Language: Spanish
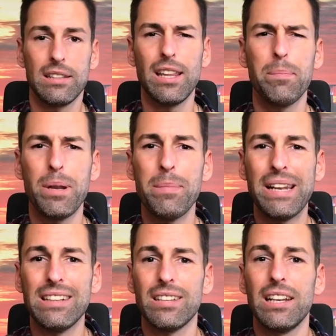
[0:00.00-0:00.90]
Ya de
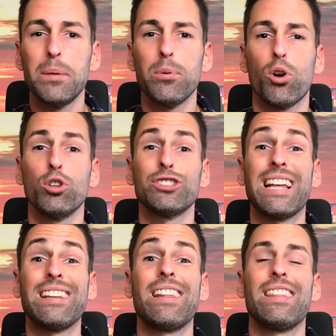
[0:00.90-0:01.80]
primeras, el libro
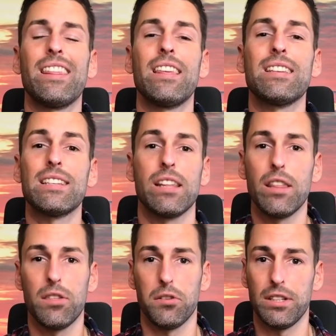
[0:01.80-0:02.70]
consta de 16
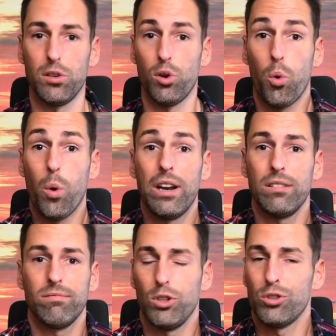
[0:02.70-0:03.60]
ediciones, lo
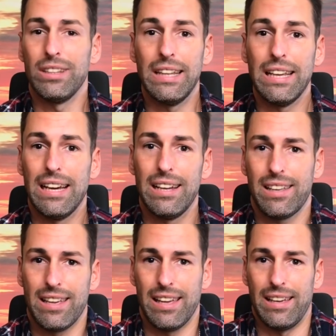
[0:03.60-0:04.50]
cual nos
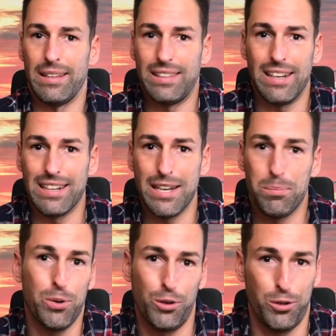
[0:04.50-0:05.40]
indica que tiene que ser
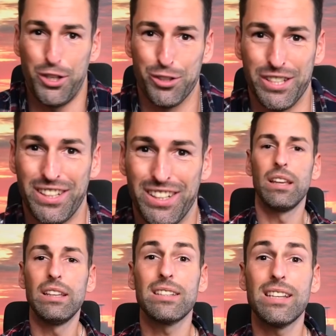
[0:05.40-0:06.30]
bueno sí o sí
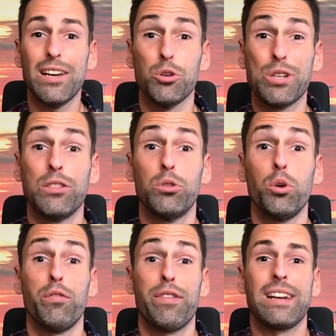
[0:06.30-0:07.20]
y es que José
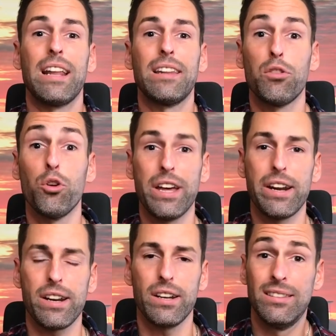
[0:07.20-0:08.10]
Antonio Fernández
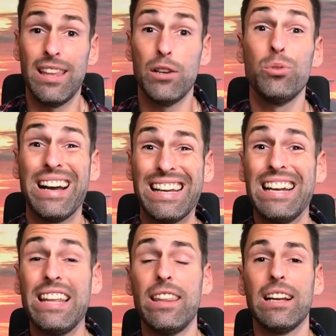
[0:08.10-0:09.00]
Odar tiene una
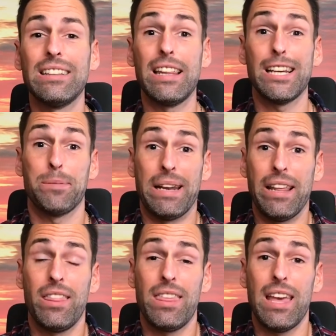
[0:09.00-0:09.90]
gran y dilatada
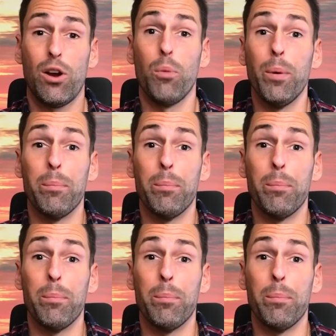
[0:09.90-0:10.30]
experiencia como